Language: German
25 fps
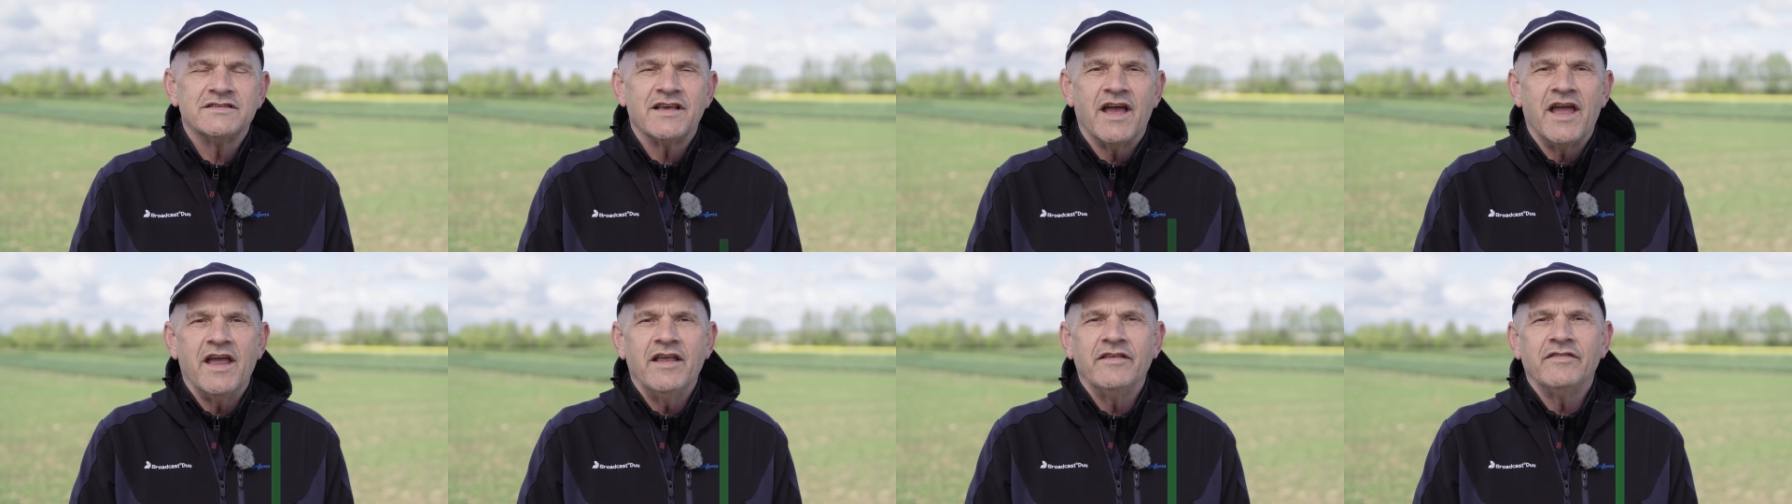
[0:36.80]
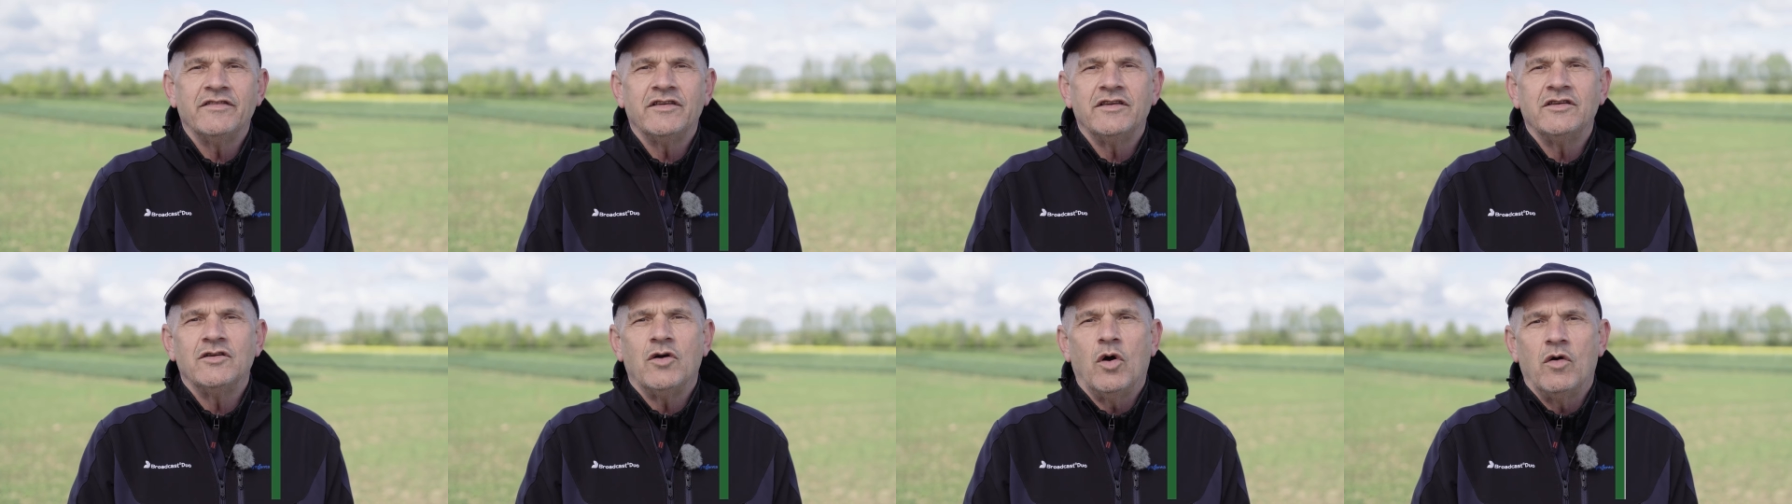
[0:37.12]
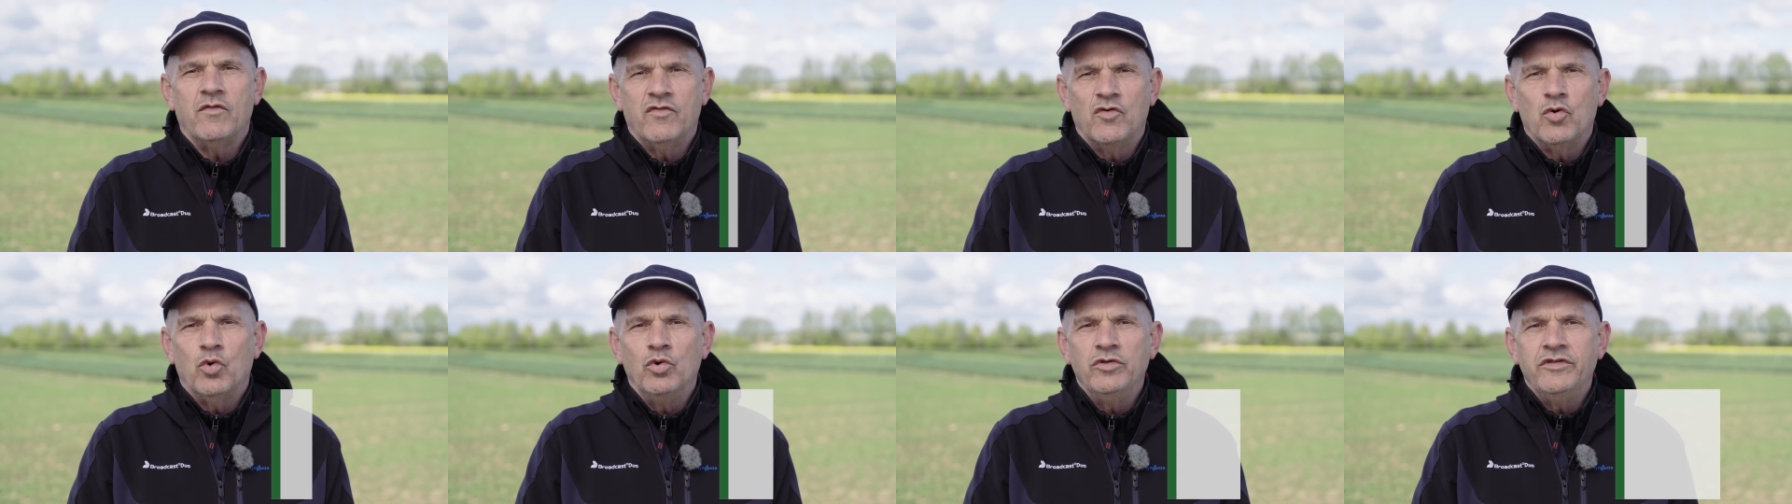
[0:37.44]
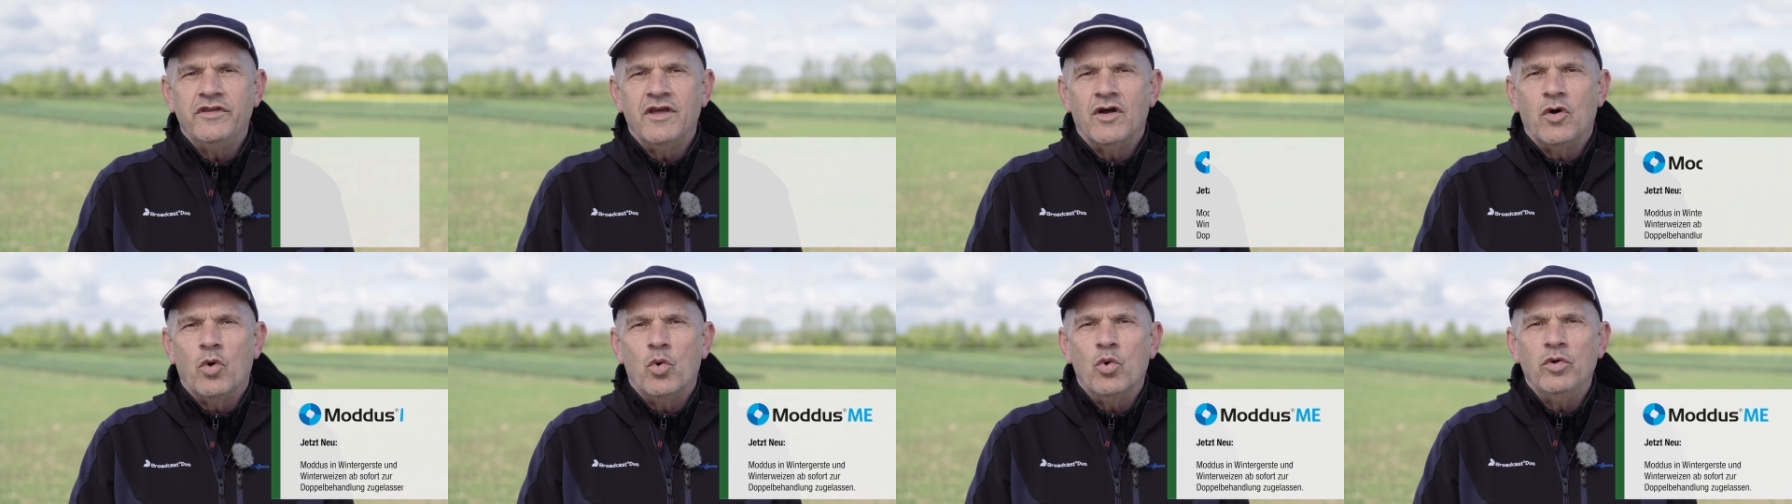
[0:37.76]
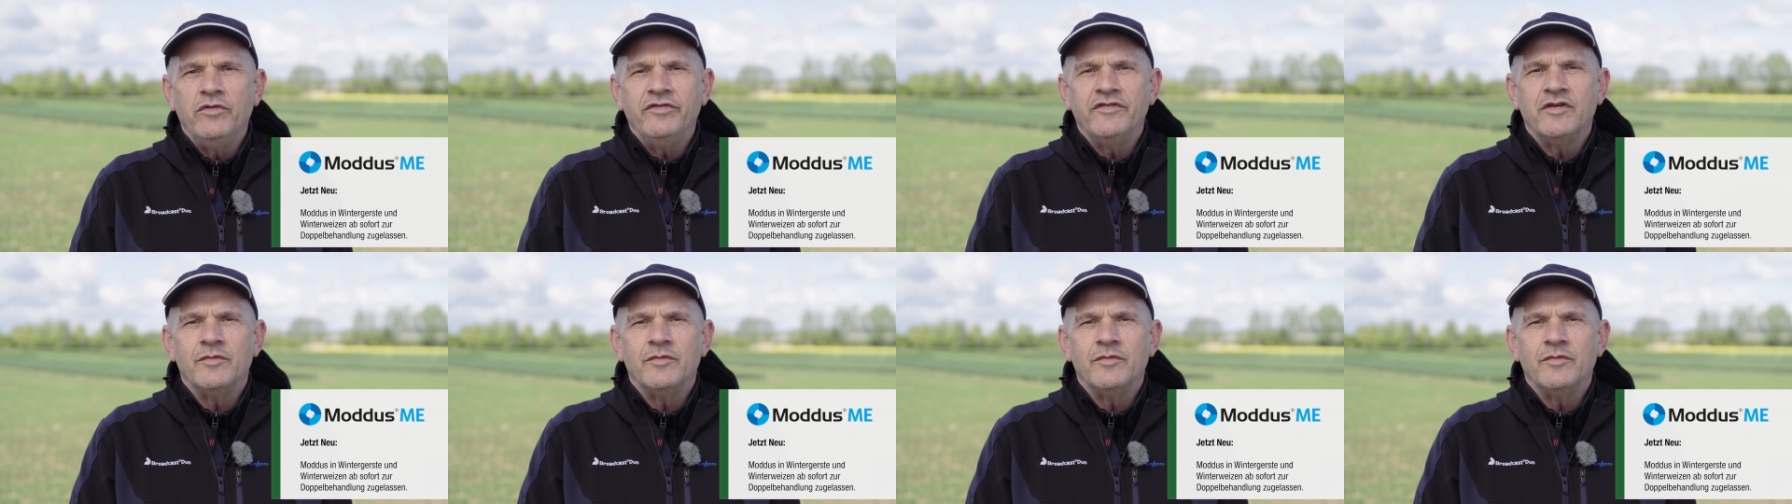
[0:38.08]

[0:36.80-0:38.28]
zeigen sich aufgrund der hohen